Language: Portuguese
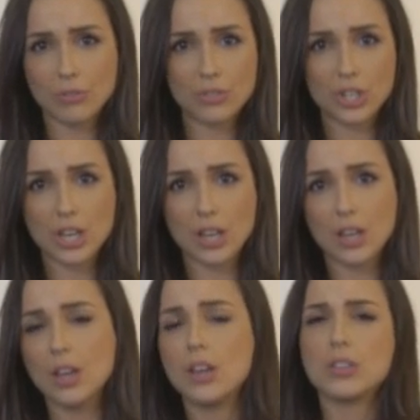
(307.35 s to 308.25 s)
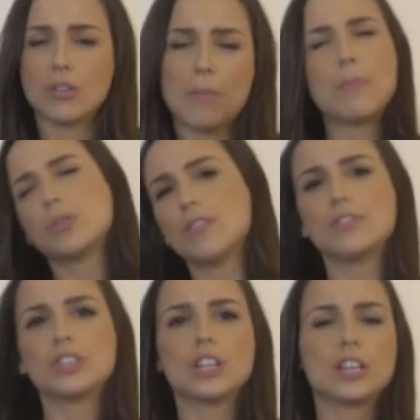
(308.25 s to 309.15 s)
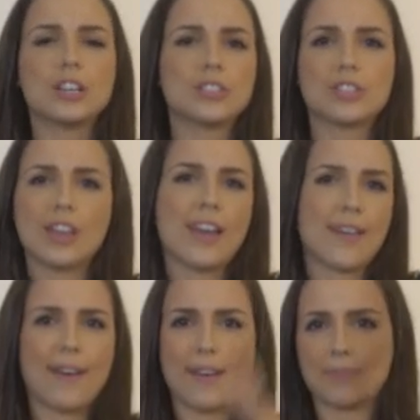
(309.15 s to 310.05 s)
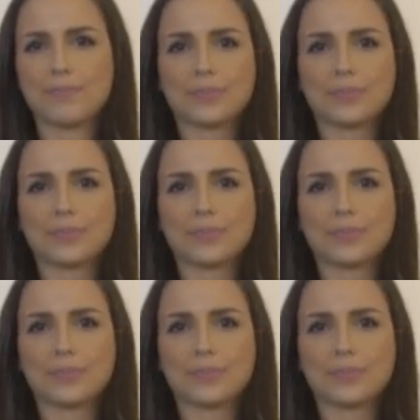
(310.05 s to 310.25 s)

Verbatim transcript: todo dia, tomar muito refrigerante, né? Ah,